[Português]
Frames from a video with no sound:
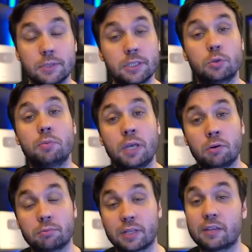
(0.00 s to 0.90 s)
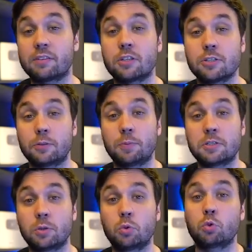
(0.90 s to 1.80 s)
E domingo tem que se
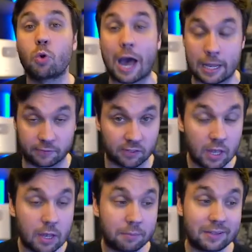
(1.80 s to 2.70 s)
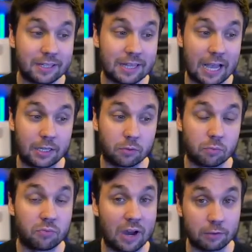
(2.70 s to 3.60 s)
despedir do Soares. Mas detalhe, o
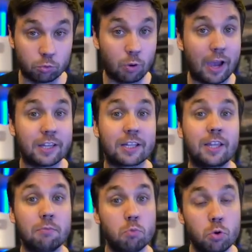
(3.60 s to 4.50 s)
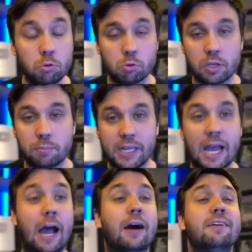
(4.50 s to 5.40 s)
Vasco ainda tem muito que
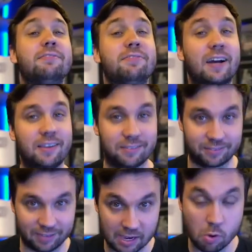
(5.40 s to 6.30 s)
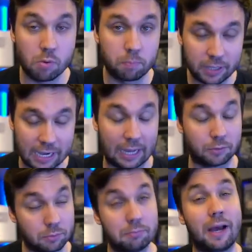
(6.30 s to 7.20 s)
brigar. Vai ser complicado.
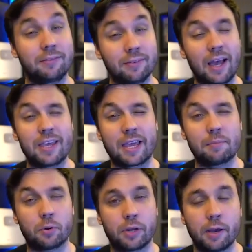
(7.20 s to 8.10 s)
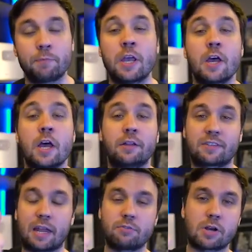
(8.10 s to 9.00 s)
Mas aí é que é bom, né?
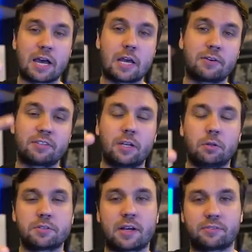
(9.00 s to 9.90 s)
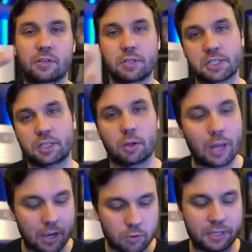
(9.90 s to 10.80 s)
Inscreve no canal, assina a notificação, deixa teu
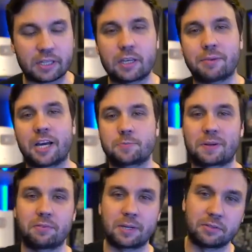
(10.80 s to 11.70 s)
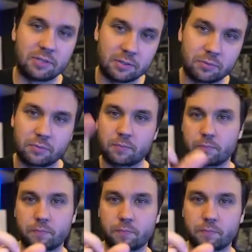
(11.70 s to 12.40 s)
like, comenta aqui embaixo para ver mais vídeos.